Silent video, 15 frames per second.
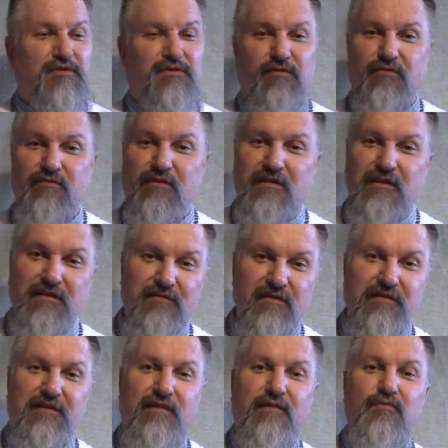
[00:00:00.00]
что Он
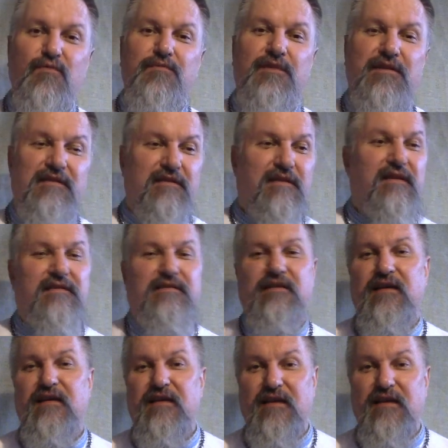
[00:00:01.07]
действительно умер за нас